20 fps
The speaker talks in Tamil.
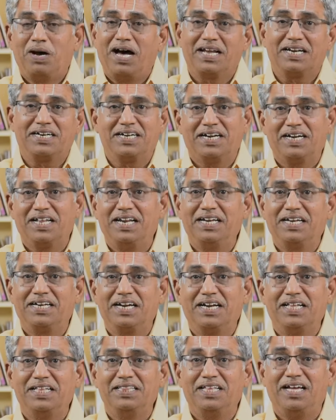பார்க்கடலை
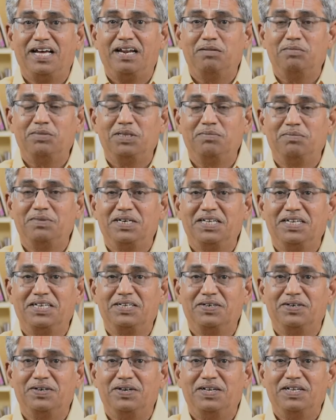கடைந்தால் அமுதம்
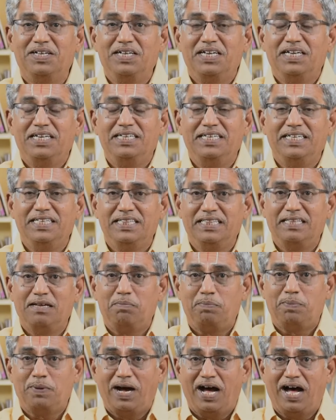கிடைக்கும்
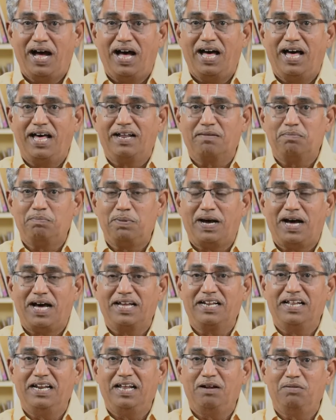இந்த பார்
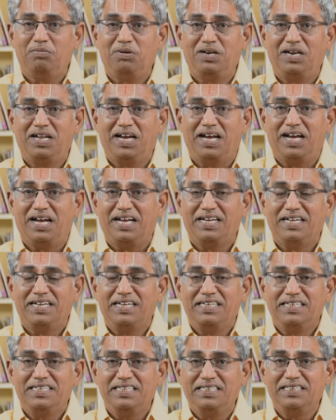பாரிலே உள்ள
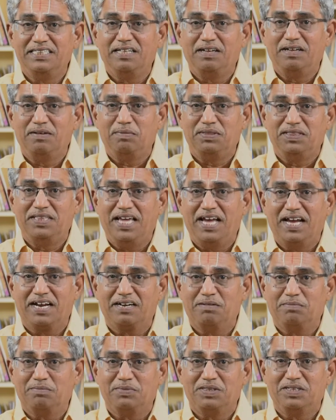இந்த
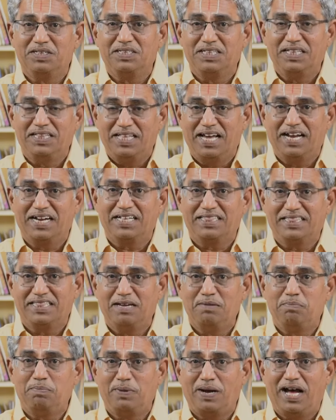தேகம் இந்த
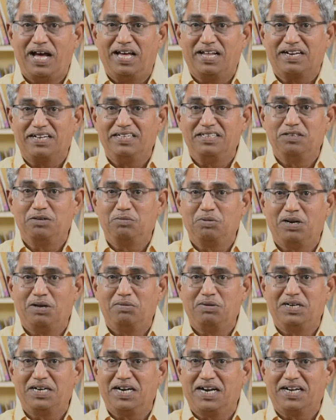தேகத்தை பார்
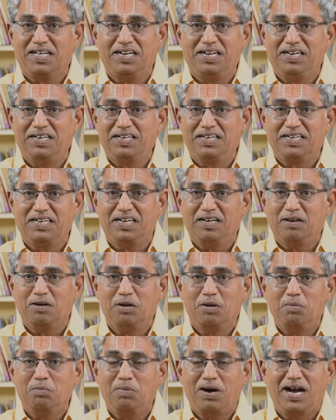இதுக்குள்ள ஒரு கடல் இருக்கு
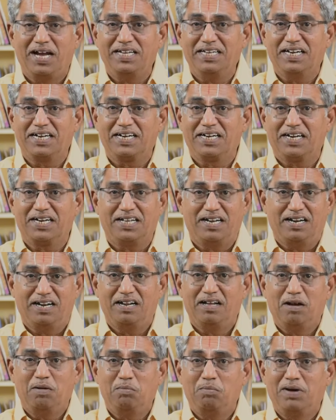
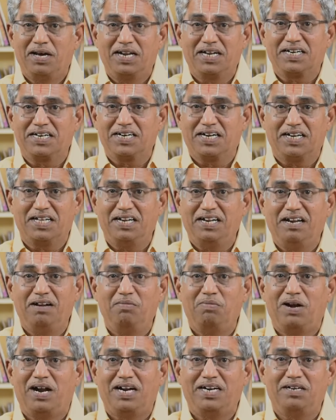மாயக்கடல்
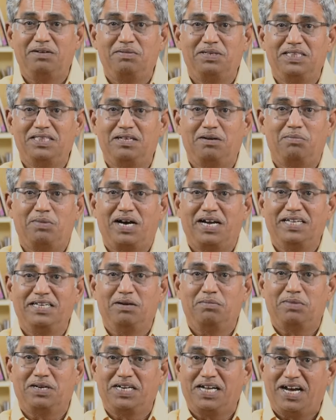மனக்கடலில் வாழ வந்த
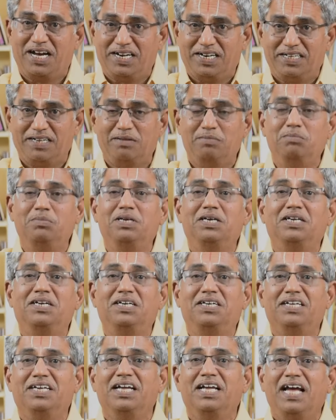மாய மனால
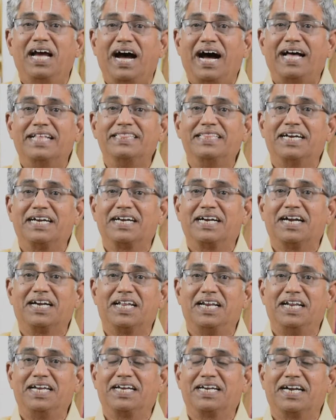நம்பியன்னுட்டு அந்த
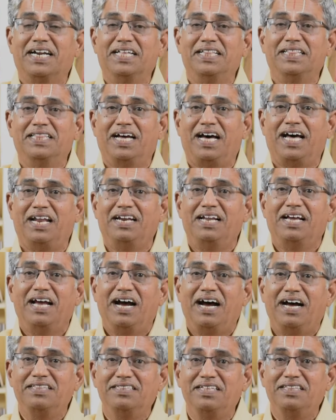கடலை கடைந்தால்
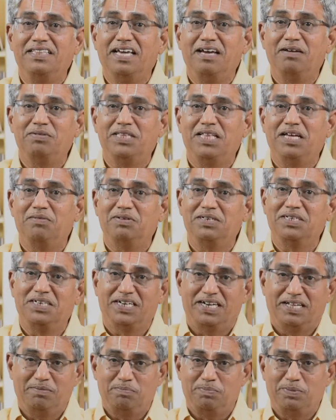அந்த தேவதேவன்
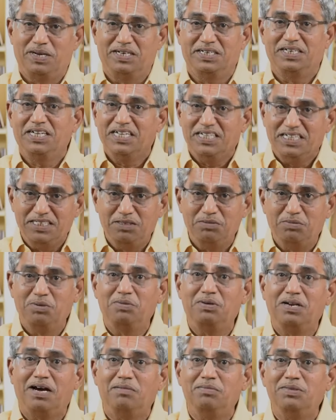கிடைப்பான்
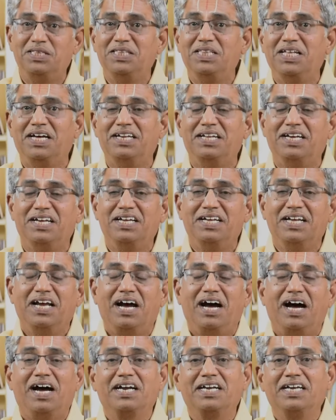இதுவும் ஒரு அமுது தானே
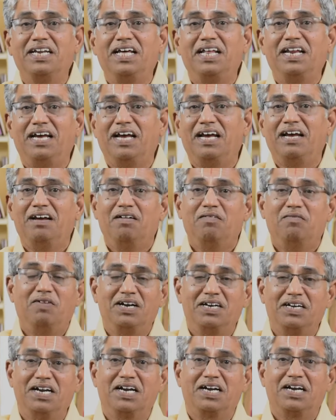ஆகையினால
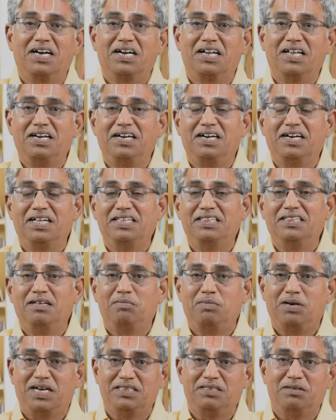வங்க கடல்
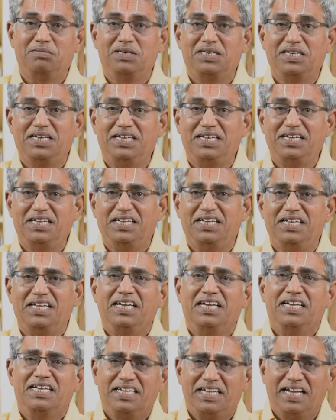கடைந்த மாதவனை
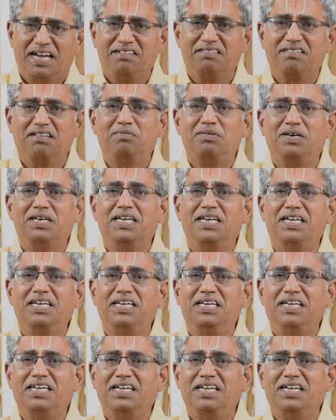கேசவனை